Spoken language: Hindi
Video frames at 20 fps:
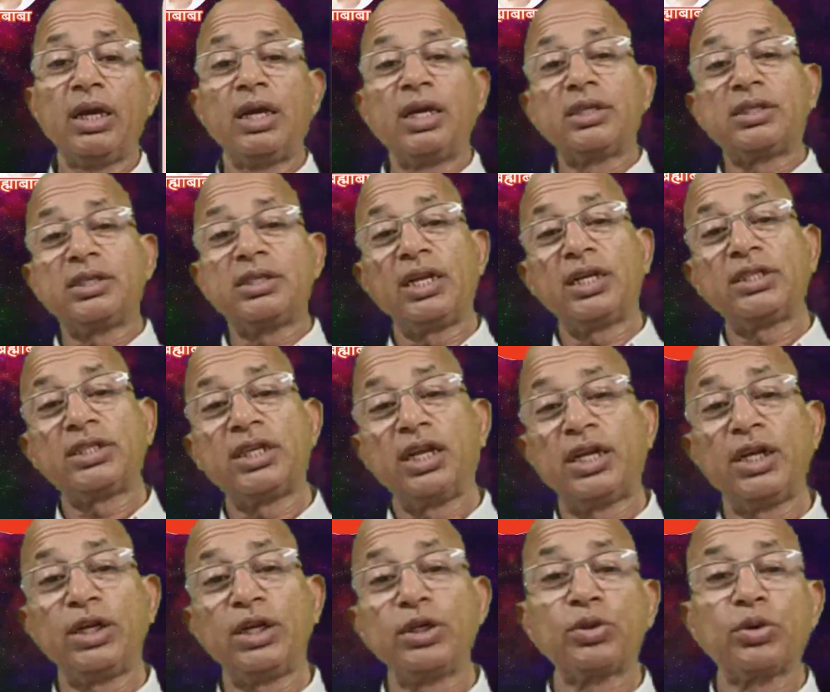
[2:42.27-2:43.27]
इसने
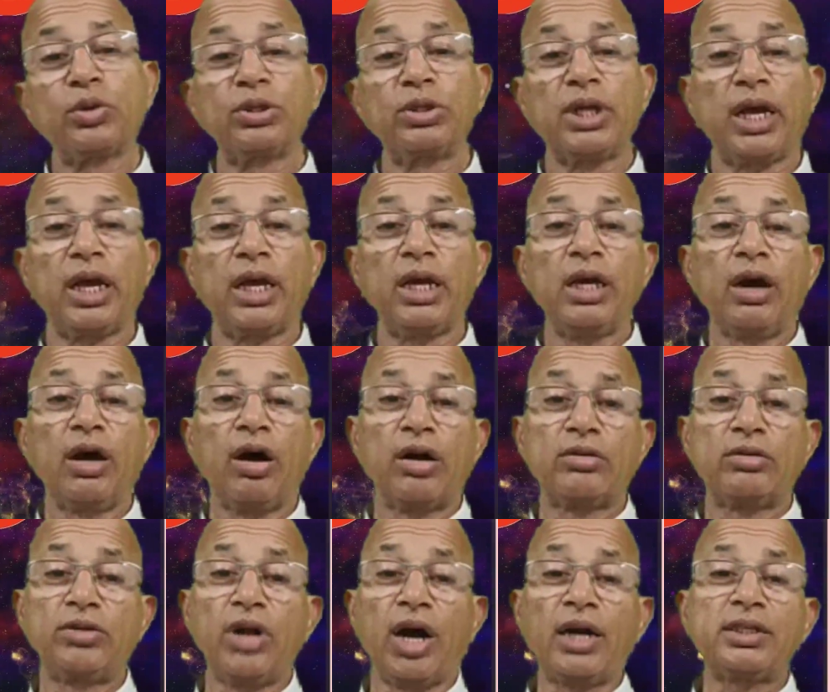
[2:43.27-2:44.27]
शरीर छोड़ना है और
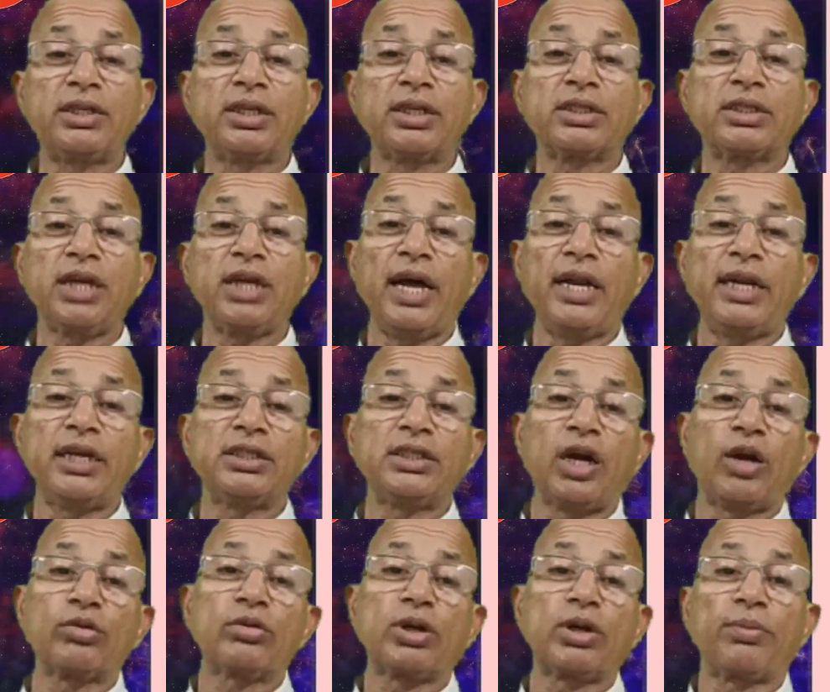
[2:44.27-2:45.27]
डॉक्टर सारे
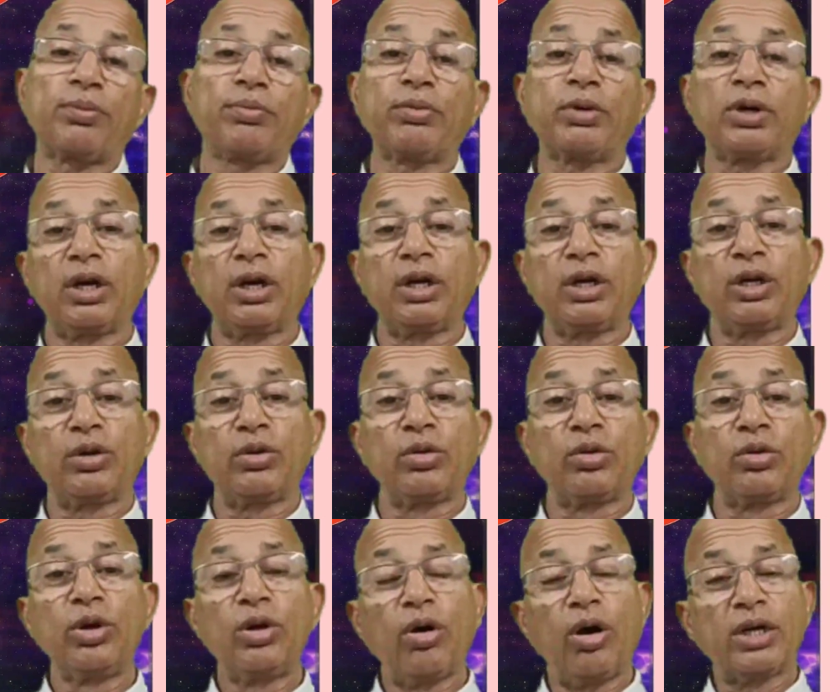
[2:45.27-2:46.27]
चारों तरफ खड़े हों
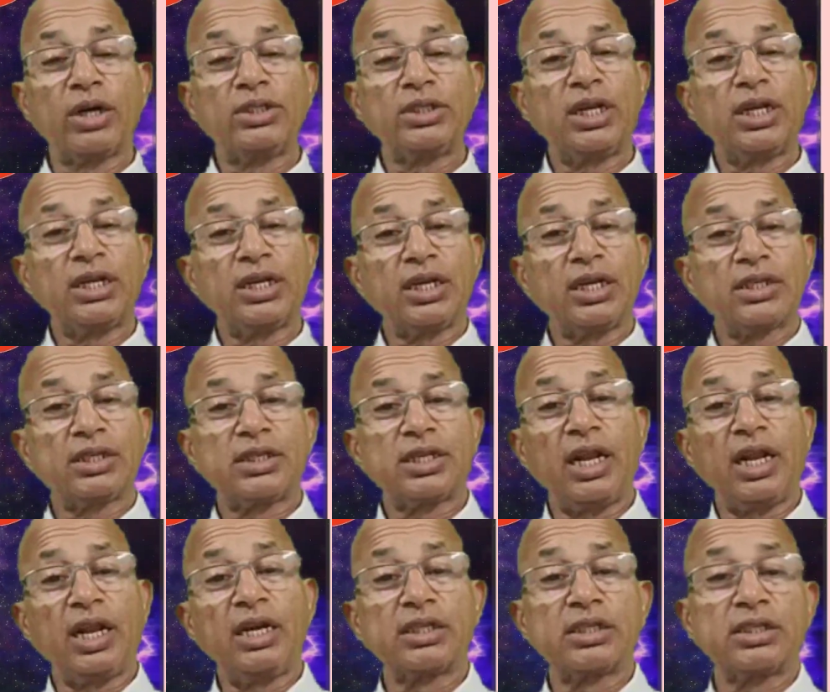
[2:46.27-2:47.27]
ऑक्सीजन के
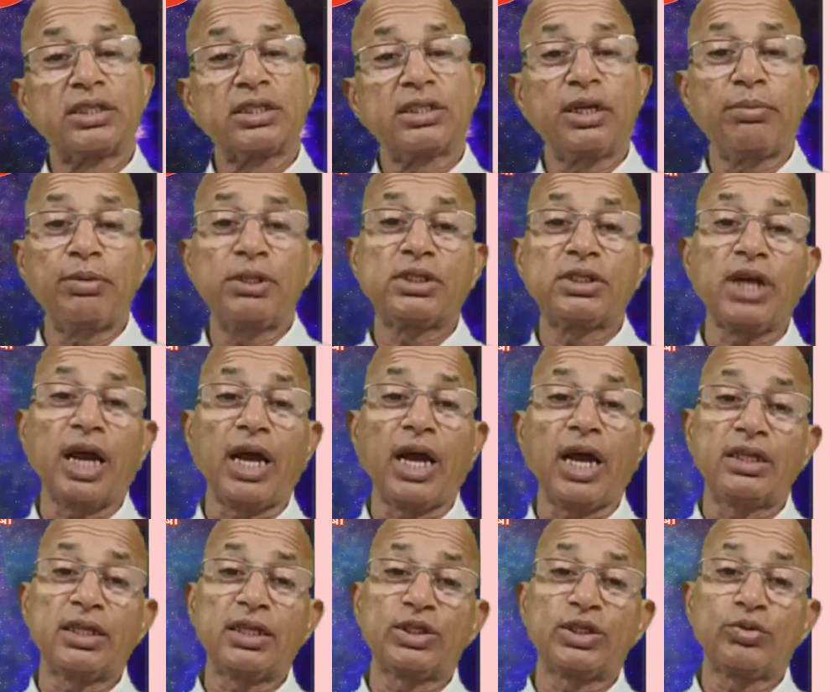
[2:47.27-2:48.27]
सिलेंडर सभी
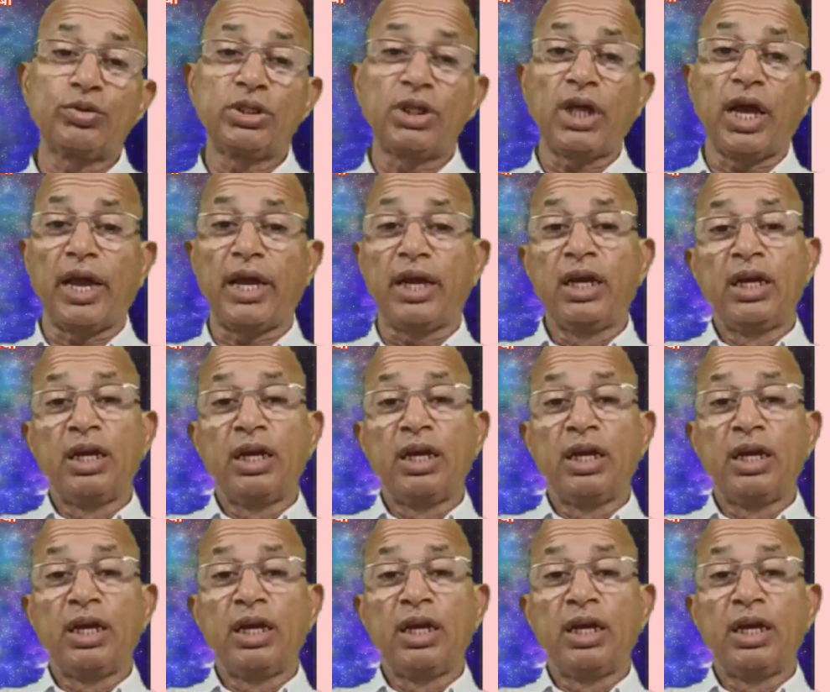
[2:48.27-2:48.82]
साधन सुविधाएं